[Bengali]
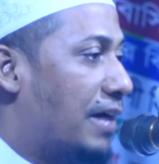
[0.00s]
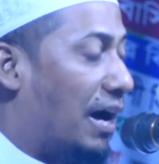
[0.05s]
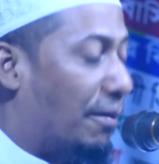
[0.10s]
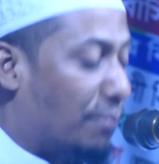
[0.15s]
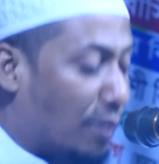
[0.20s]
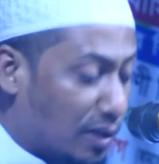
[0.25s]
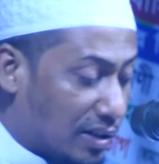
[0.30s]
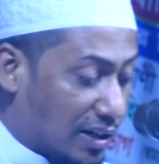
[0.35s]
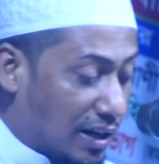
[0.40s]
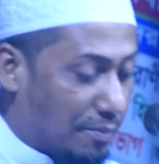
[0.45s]

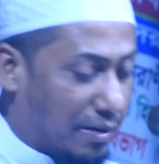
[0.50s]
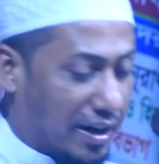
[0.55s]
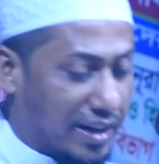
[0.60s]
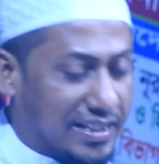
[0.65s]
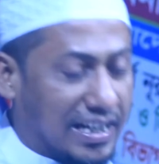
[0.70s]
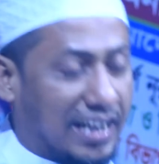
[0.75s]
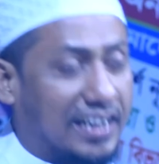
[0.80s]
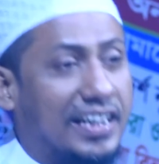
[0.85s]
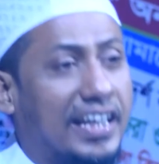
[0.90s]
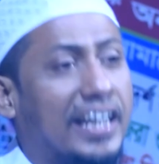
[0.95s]
আমল নামা
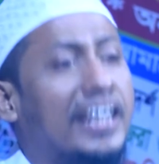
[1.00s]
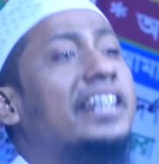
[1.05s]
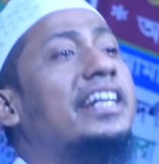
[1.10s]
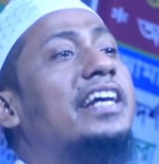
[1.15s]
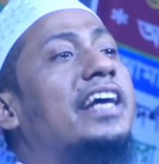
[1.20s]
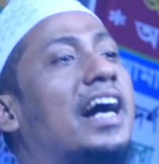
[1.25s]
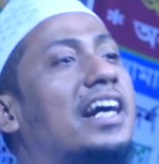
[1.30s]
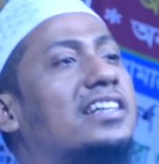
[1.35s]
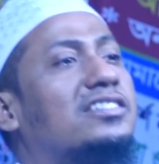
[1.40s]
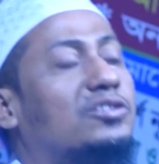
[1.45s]
এটা
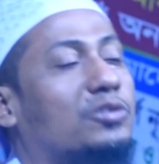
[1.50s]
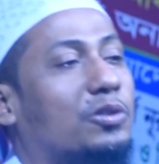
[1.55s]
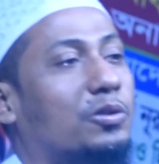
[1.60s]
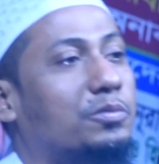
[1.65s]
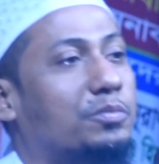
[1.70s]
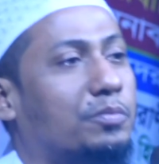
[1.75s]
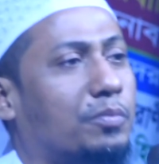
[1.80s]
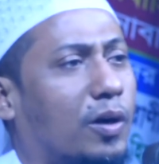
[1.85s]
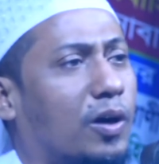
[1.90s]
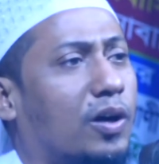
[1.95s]
কিনি আর
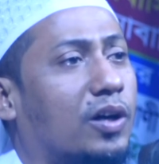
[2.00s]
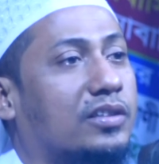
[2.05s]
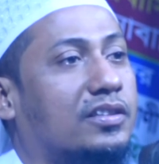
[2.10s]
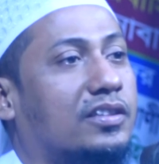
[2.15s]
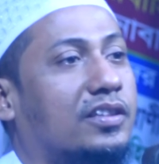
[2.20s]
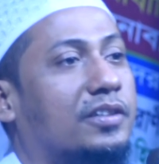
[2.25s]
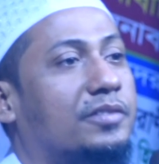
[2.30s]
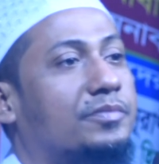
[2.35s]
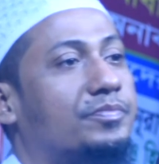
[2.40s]
সোম্মত